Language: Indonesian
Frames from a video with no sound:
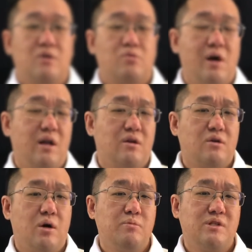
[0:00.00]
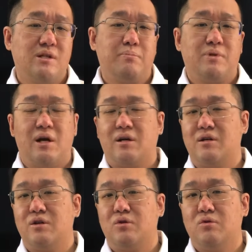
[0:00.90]
Qualcomm
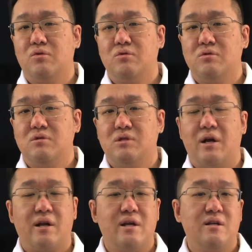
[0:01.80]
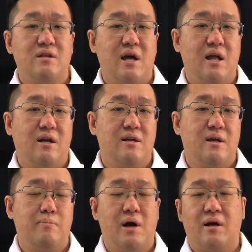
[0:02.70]
Snapdragon itu sering sekali
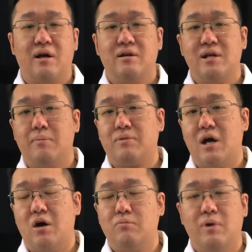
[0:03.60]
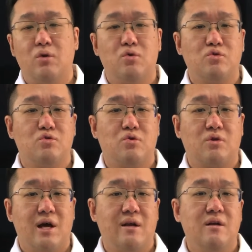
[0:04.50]
ya, bahkan tiap tahun
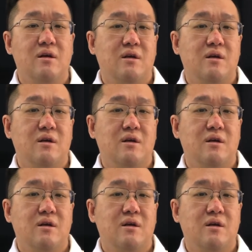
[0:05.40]
meluncurkan